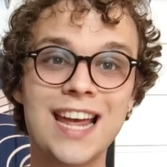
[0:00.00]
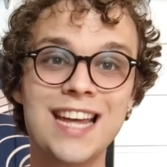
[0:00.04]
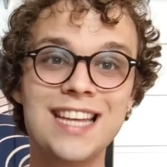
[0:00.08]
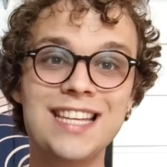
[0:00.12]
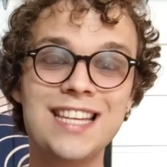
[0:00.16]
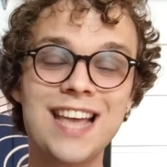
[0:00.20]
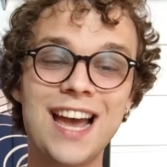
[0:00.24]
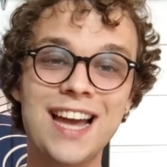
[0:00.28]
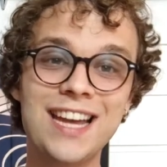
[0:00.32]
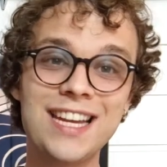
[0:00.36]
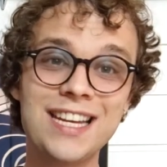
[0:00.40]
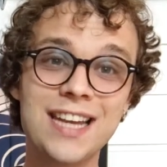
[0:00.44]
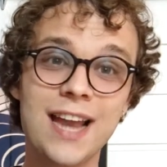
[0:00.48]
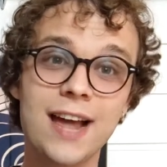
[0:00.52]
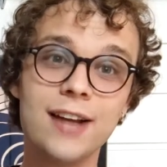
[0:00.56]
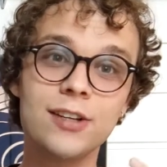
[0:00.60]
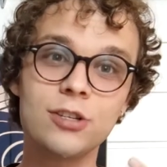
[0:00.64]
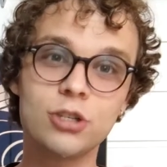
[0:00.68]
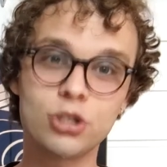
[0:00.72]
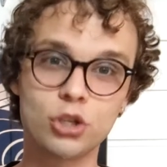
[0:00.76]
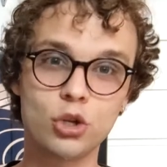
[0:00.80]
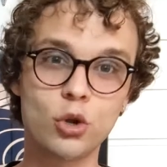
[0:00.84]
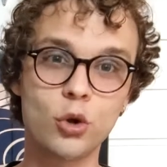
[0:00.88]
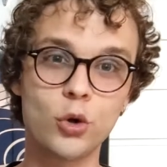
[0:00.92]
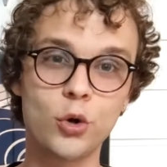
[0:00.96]
E aí, na
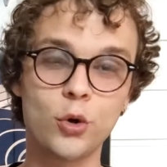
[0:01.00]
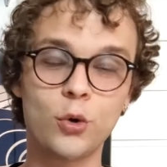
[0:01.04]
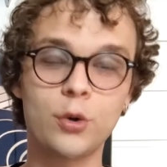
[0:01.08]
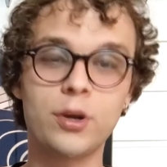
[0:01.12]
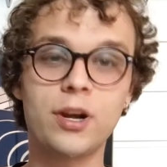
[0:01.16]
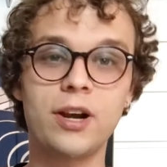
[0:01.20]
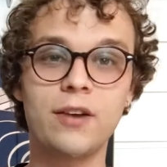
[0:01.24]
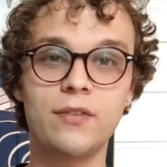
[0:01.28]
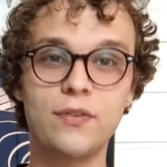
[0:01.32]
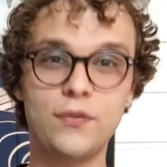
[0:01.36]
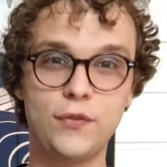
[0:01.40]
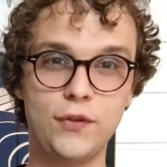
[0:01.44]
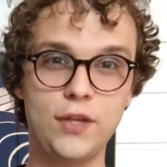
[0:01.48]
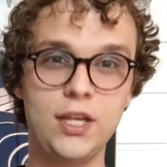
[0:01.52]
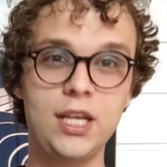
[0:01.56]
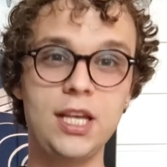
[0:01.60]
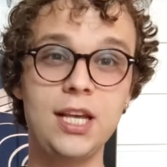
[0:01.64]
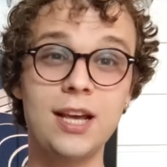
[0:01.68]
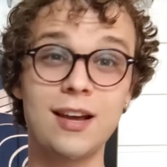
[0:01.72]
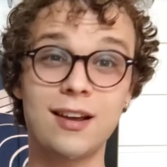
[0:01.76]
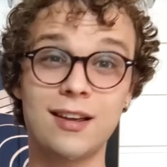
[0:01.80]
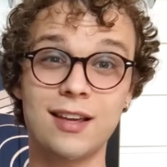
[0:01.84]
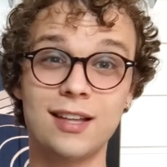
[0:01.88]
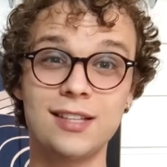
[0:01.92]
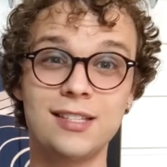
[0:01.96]

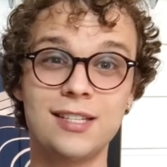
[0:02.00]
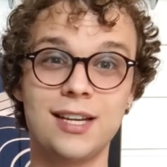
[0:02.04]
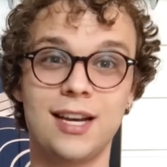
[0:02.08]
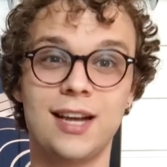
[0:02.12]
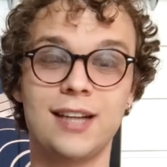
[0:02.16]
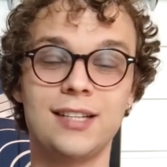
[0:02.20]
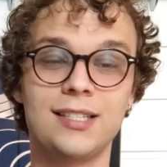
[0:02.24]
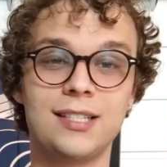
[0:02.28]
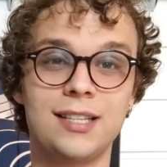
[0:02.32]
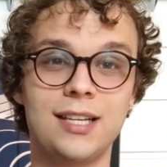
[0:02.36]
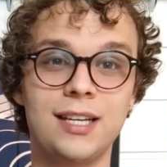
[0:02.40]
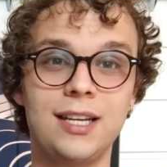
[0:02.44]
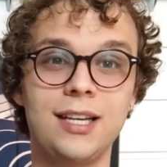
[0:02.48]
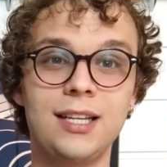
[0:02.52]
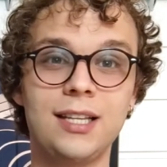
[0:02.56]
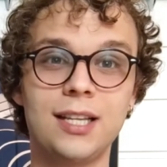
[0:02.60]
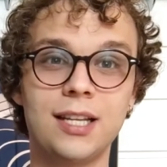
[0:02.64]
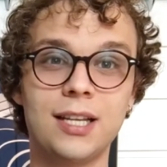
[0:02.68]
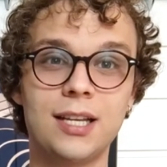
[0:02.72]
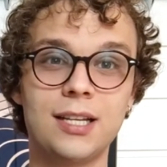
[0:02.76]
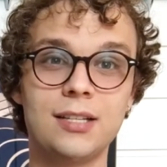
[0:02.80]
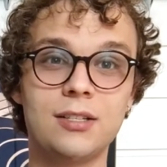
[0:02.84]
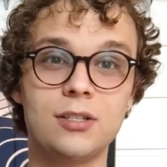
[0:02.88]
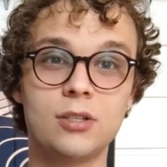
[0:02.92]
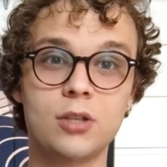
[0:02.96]
historiografia, quer dizer, na escrita
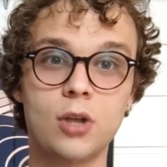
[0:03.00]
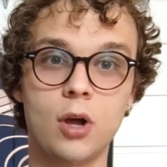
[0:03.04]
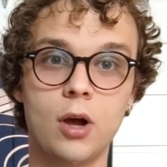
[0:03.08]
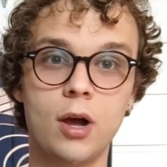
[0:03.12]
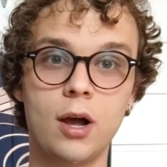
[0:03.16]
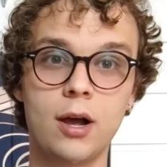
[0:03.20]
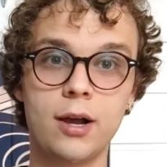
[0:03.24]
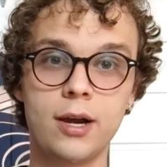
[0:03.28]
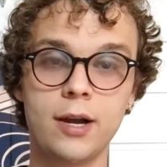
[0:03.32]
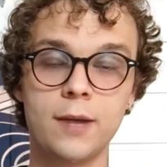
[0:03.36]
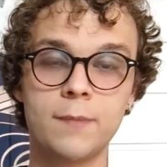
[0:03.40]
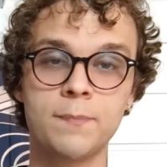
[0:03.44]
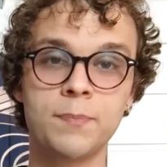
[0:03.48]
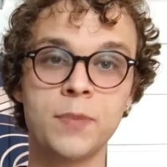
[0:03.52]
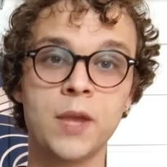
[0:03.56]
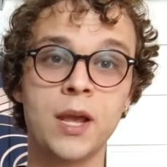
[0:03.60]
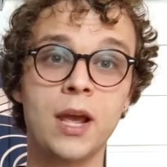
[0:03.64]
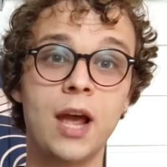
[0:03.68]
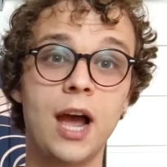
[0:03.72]
da história,